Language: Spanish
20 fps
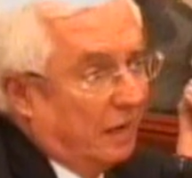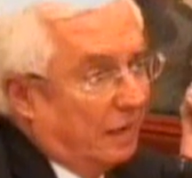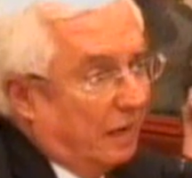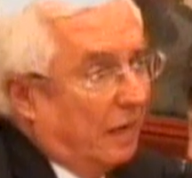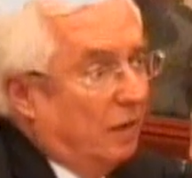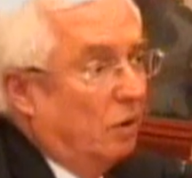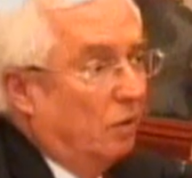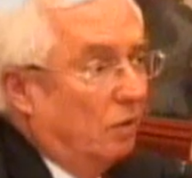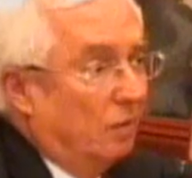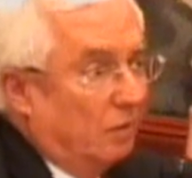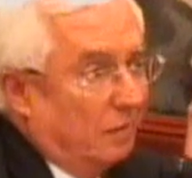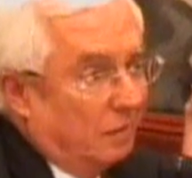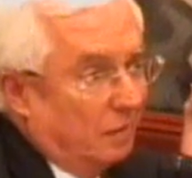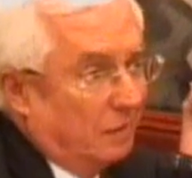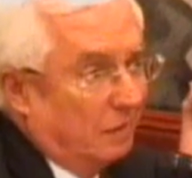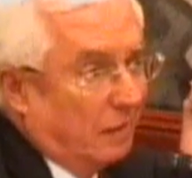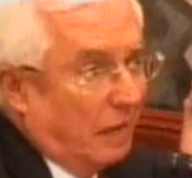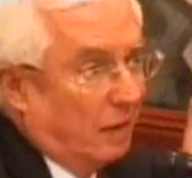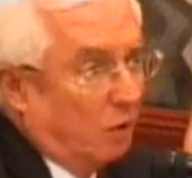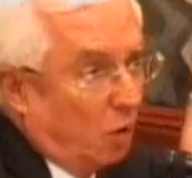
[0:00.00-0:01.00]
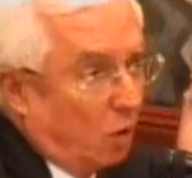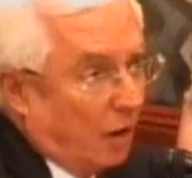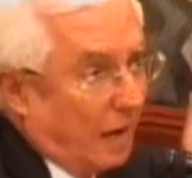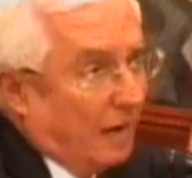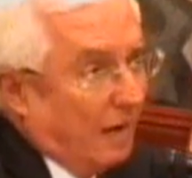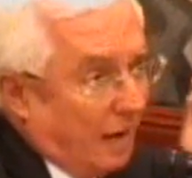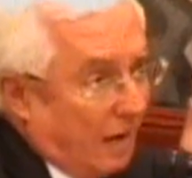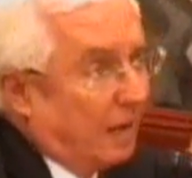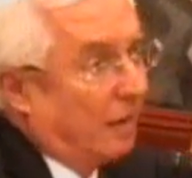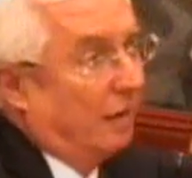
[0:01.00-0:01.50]
que, que no
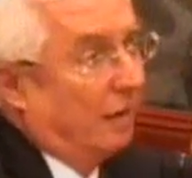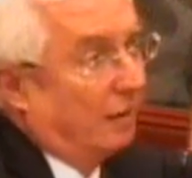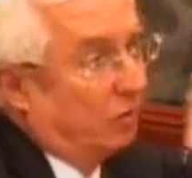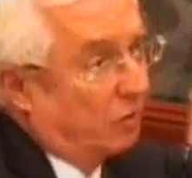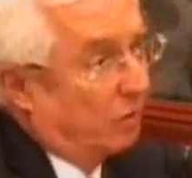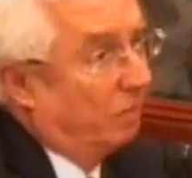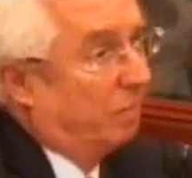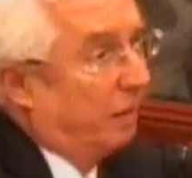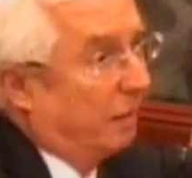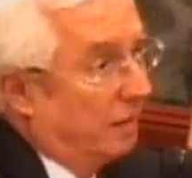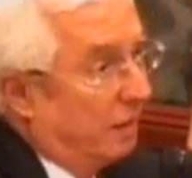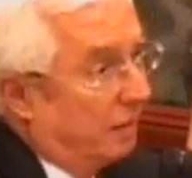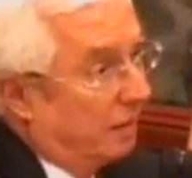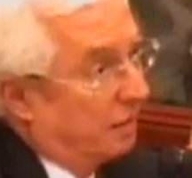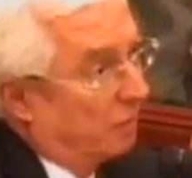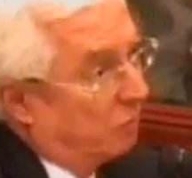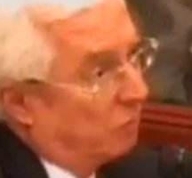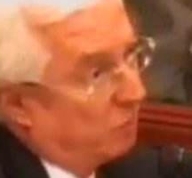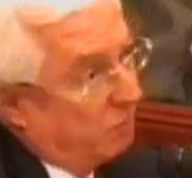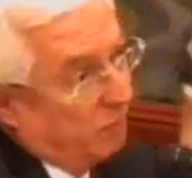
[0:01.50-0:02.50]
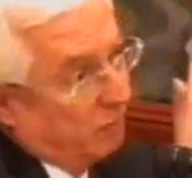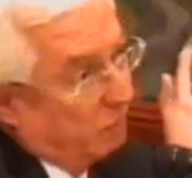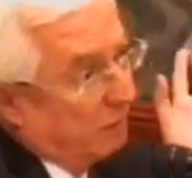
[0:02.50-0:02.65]
ganaran las compañías de seguros, pues no